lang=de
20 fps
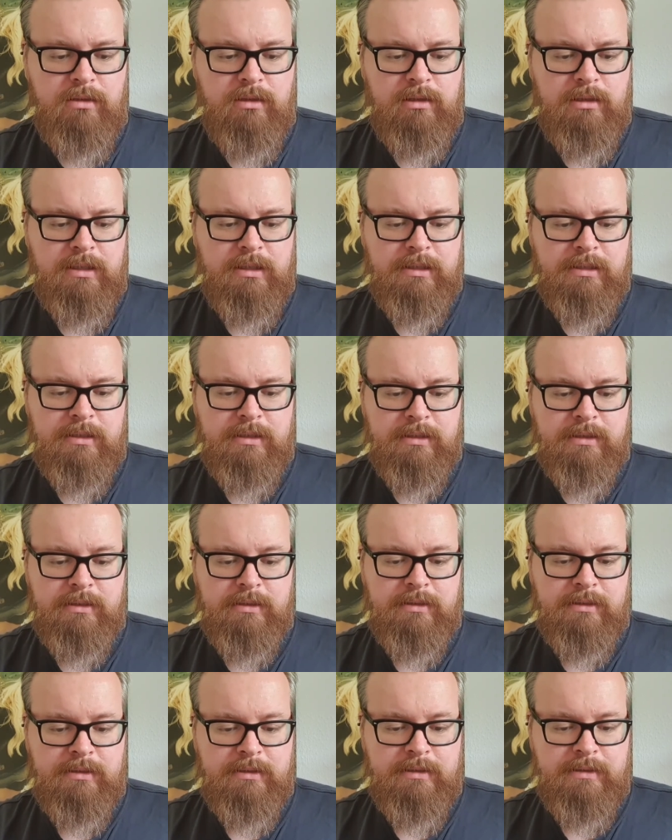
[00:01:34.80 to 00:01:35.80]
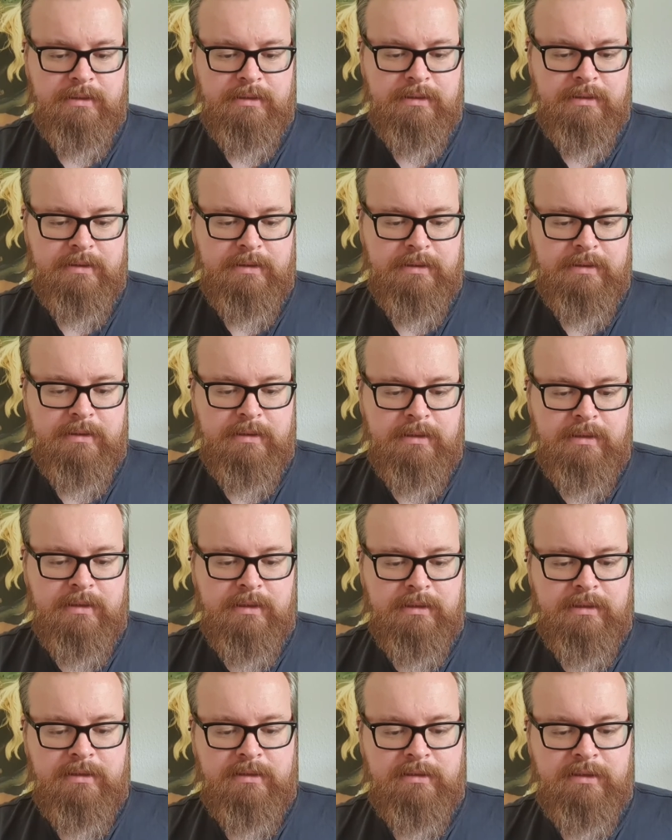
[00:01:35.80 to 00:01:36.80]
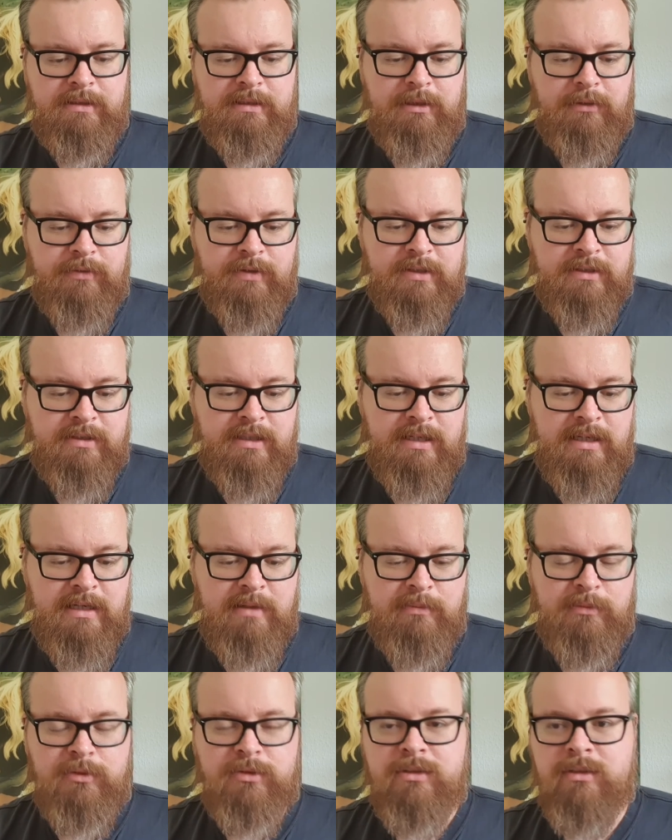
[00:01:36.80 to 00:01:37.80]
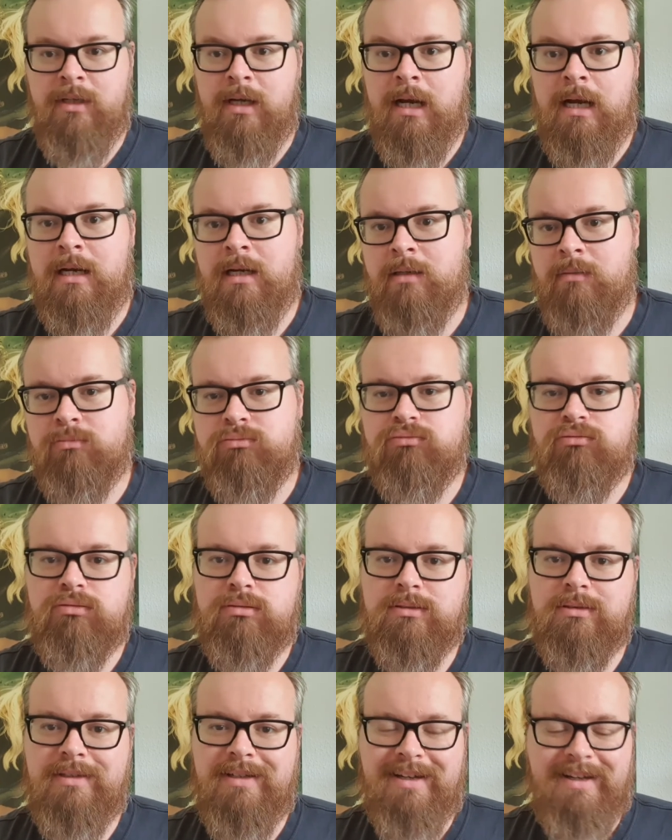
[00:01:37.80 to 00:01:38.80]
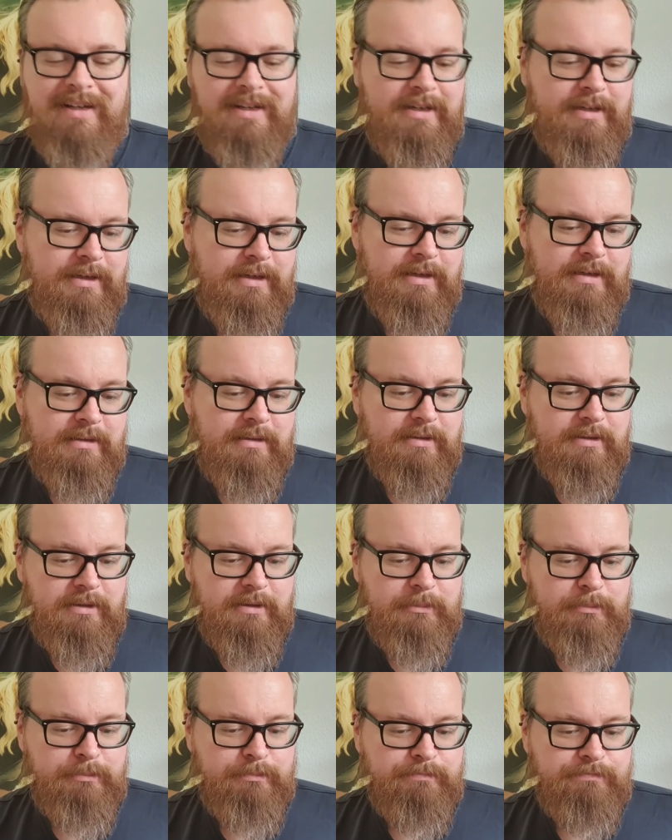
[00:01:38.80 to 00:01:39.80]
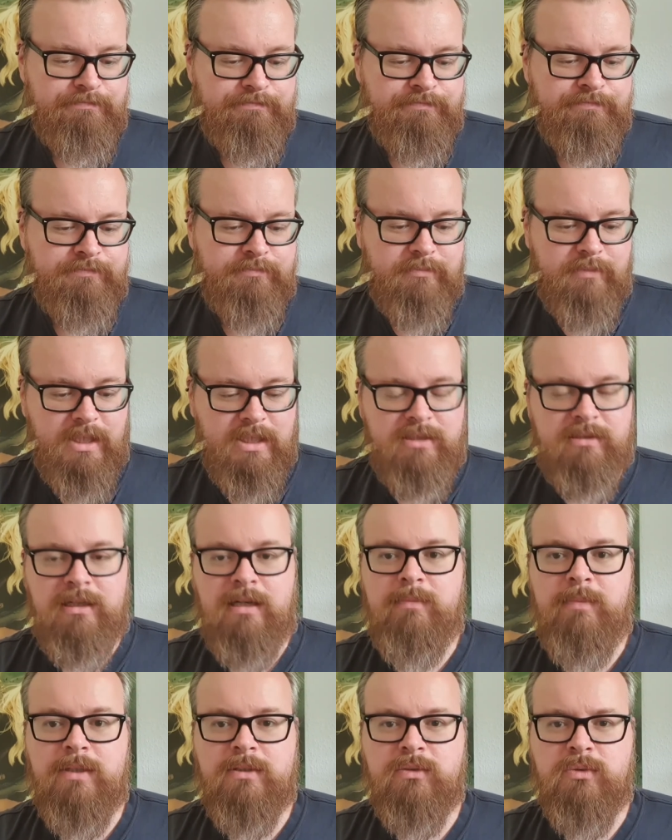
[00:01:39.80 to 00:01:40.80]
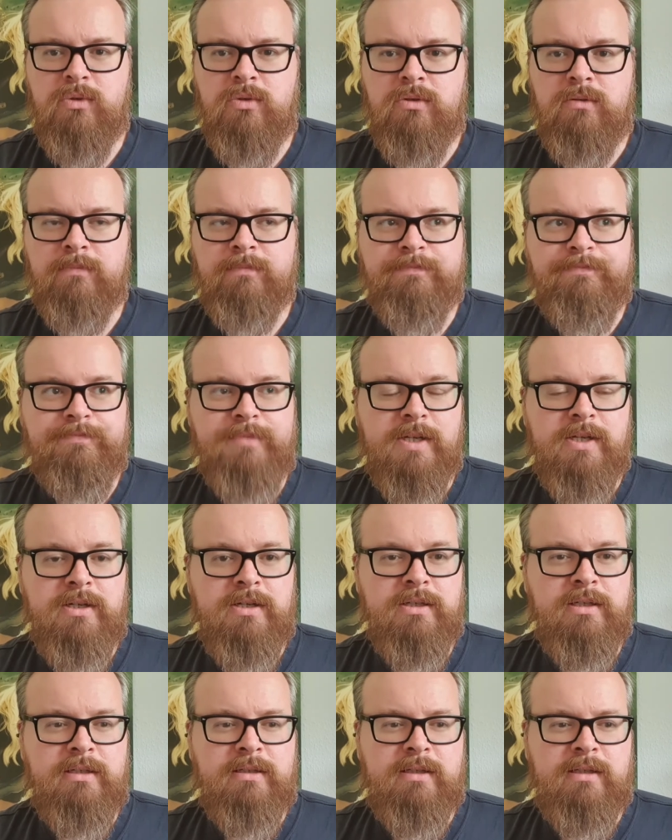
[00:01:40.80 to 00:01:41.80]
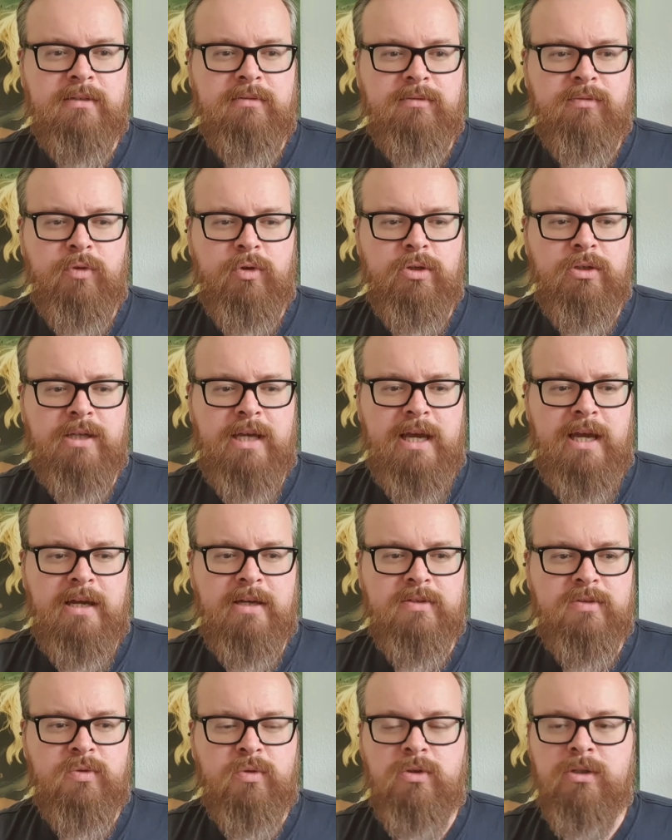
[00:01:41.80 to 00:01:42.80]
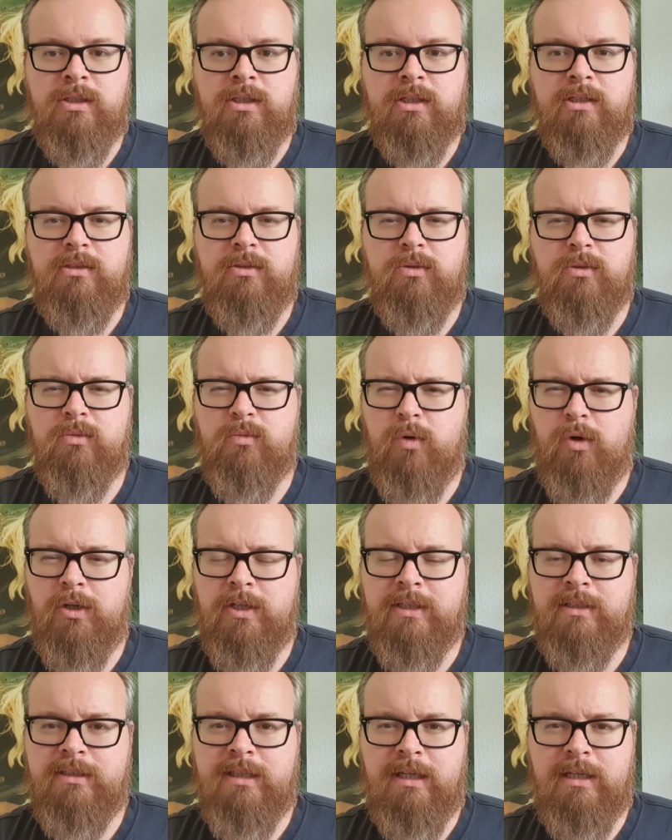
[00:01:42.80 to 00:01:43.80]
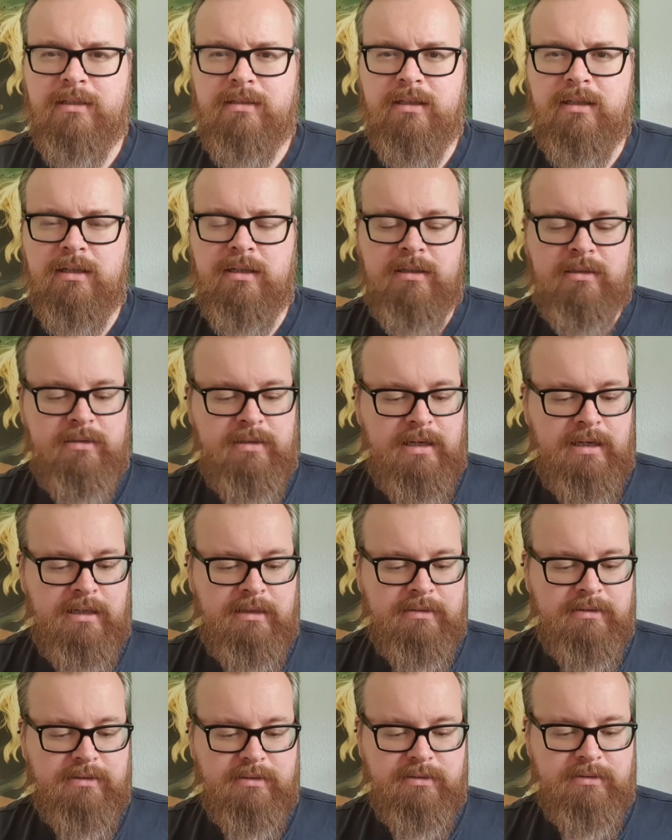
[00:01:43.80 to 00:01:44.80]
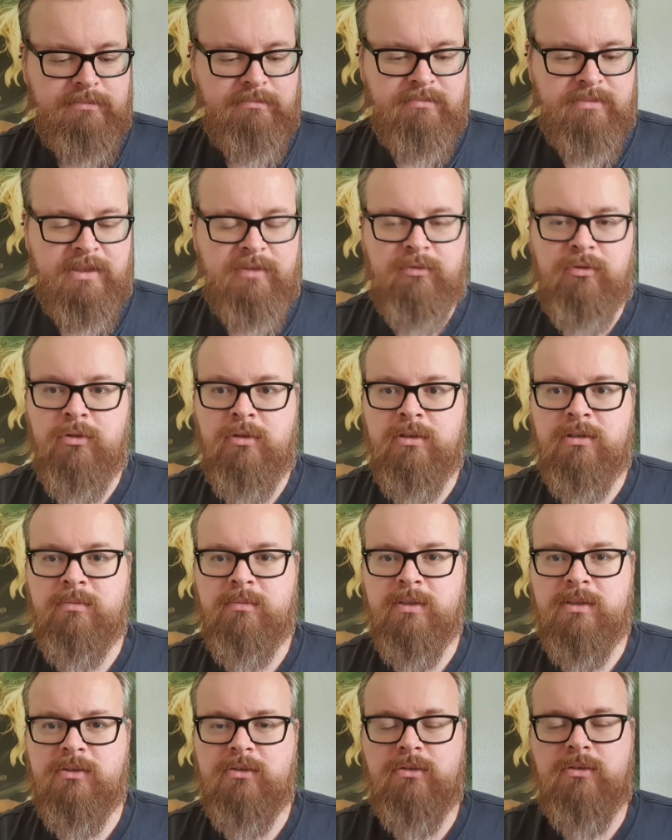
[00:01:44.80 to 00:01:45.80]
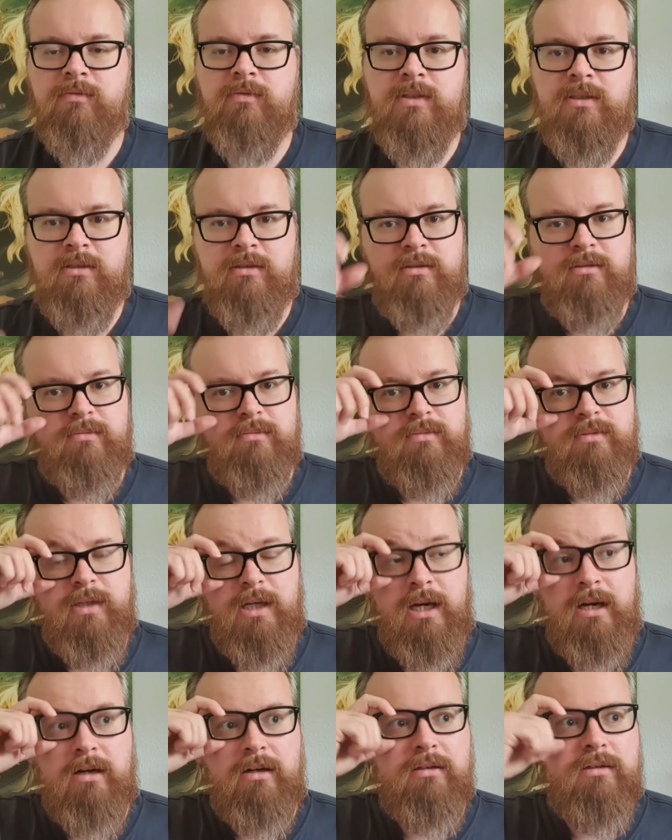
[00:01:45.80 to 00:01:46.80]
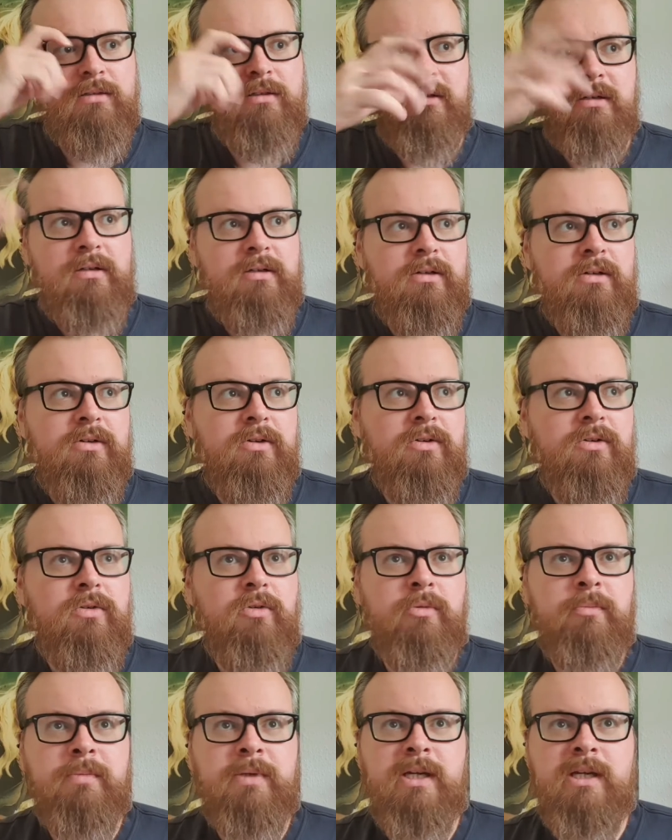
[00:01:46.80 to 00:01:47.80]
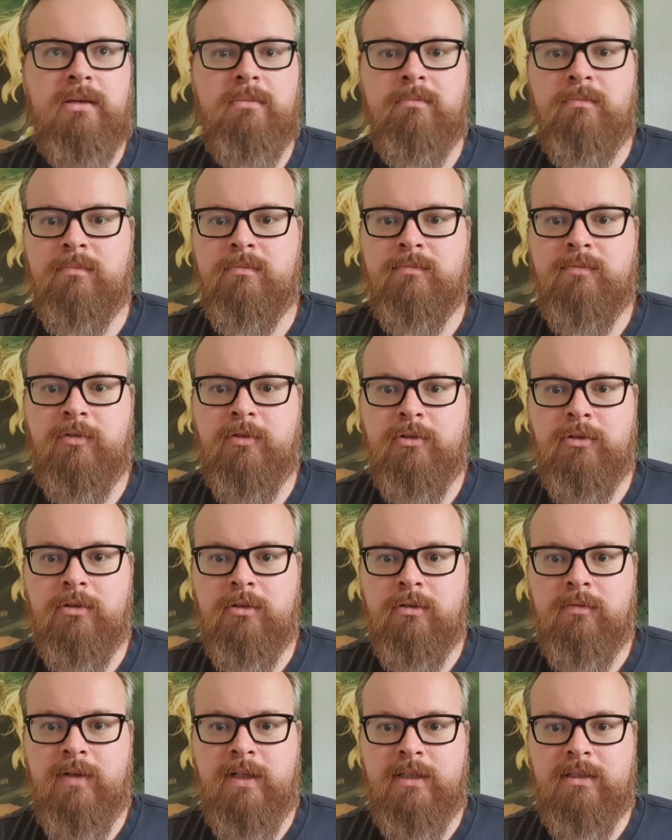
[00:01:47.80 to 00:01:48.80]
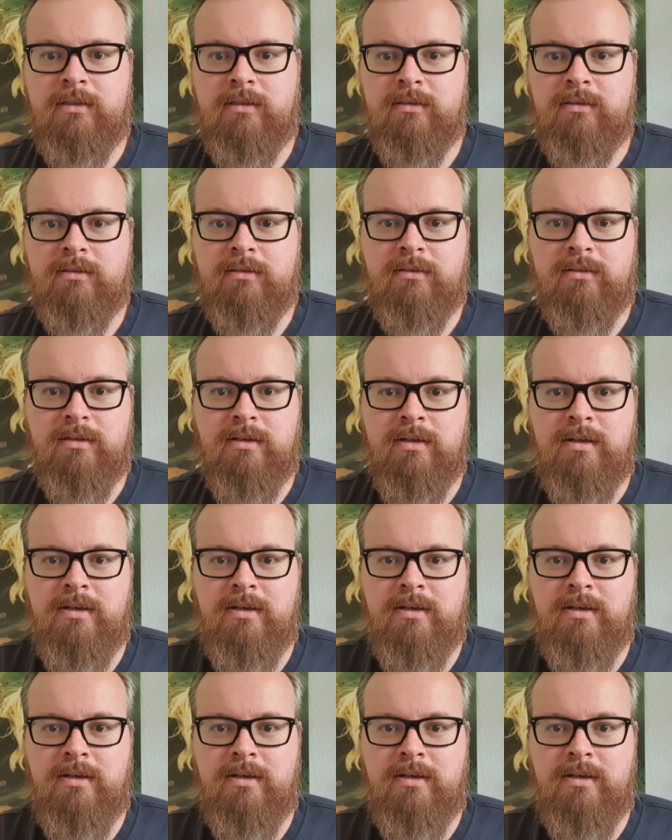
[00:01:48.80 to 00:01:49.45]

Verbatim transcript: äh, die Sicht auf das Leben und ja, pff, ähm, ich sag mal so, äh, das würde eher so in Richtung Walking Dead gehen. Ja, ähm, da fühle ich mich irgendwie, ja, umgeben von irgendwelchen